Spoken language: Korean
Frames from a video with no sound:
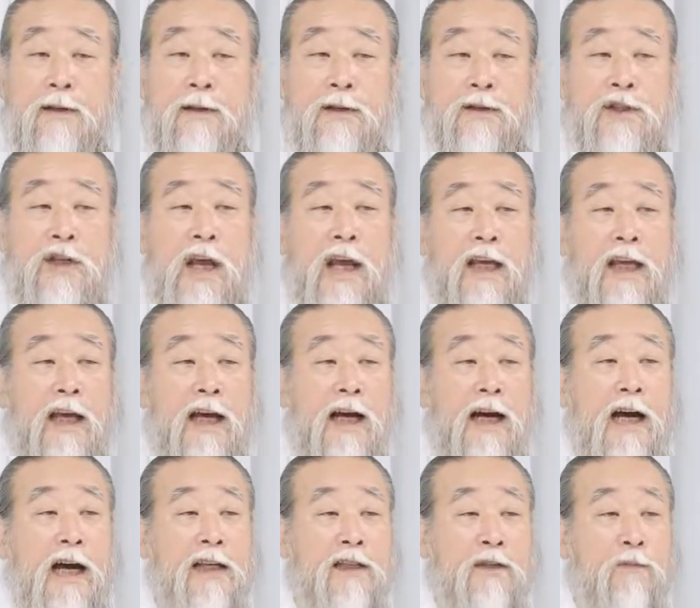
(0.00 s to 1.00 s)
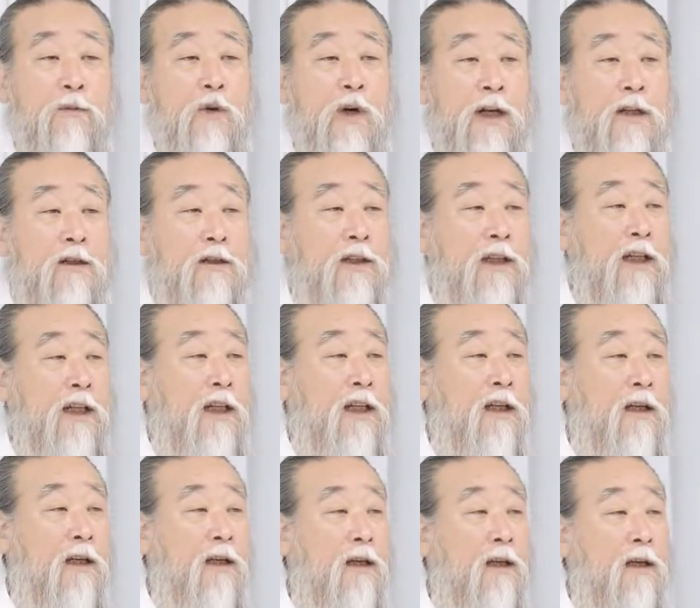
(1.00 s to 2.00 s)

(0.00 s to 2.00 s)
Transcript: 세계가 하지 못하는 일이